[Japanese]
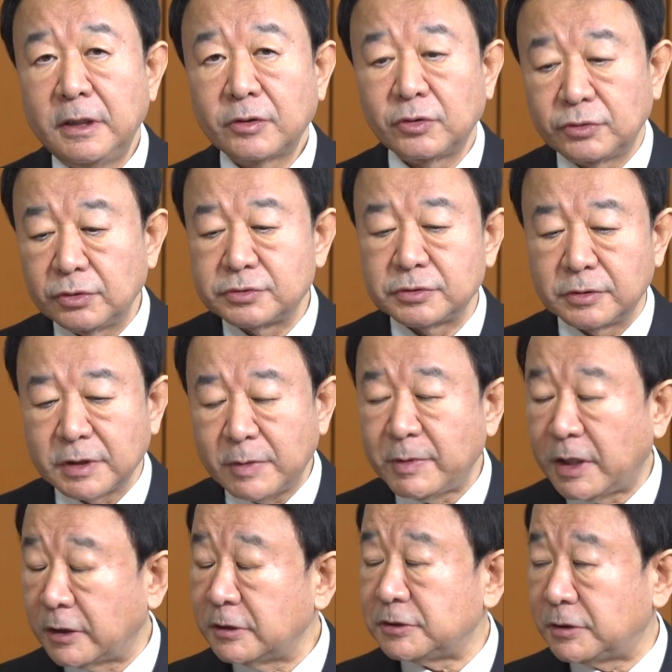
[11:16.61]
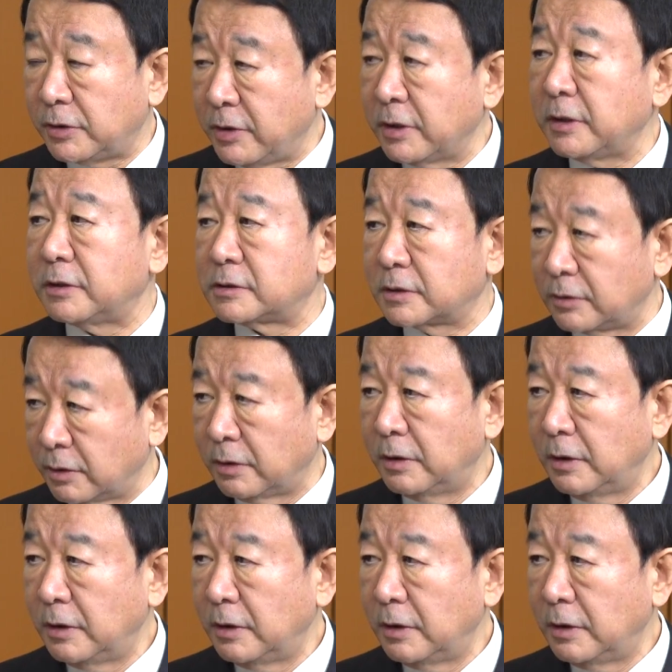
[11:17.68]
これどうするかも話してるわけですけど